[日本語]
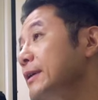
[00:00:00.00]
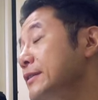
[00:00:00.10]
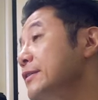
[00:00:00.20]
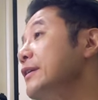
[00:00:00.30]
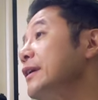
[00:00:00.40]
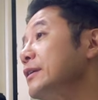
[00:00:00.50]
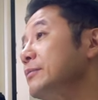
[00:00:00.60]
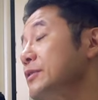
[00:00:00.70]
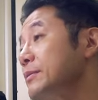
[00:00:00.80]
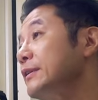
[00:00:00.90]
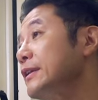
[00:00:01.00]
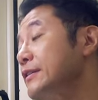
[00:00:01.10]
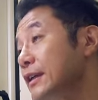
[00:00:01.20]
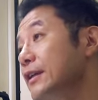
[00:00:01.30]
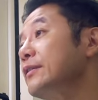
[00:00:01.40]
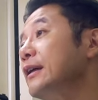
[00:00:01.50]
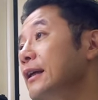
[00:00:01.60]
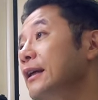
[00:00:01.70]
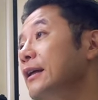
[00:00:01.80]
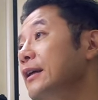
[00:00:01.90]
イメージ戦略も自分たちできるか
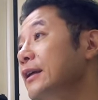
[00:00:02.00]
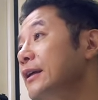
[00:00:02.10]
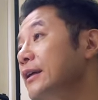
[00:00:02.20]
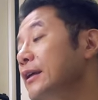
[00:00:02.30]
らそうで